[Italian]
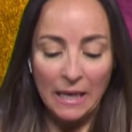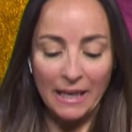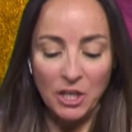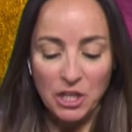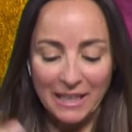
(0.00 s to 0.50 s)

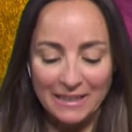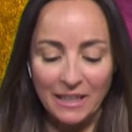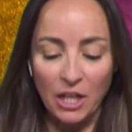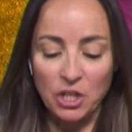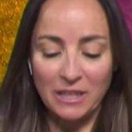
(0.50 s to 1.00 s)

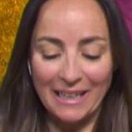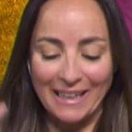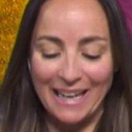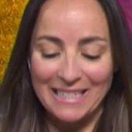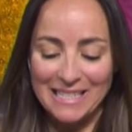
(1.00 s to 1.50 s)
ricercatrice del
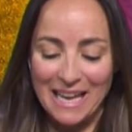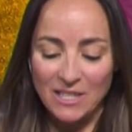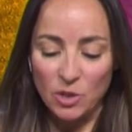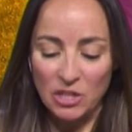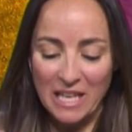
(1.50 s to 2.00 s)
Gran
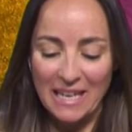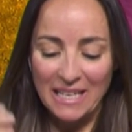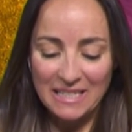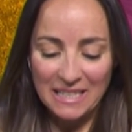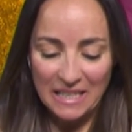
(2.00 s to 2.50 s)
Sasso
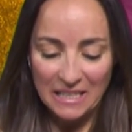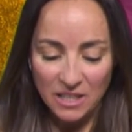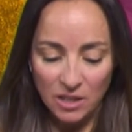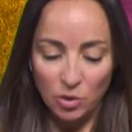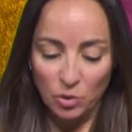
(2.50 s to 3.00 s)
Science
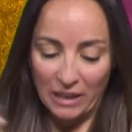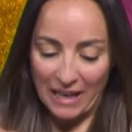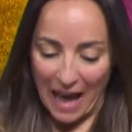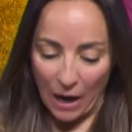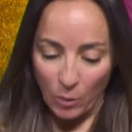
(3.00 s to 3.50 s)
Institute
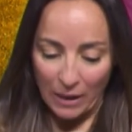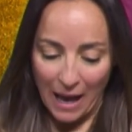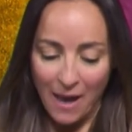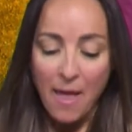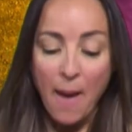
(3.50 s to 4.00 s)

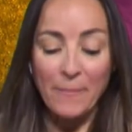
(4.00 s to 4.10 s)
dell'Aquila, sì.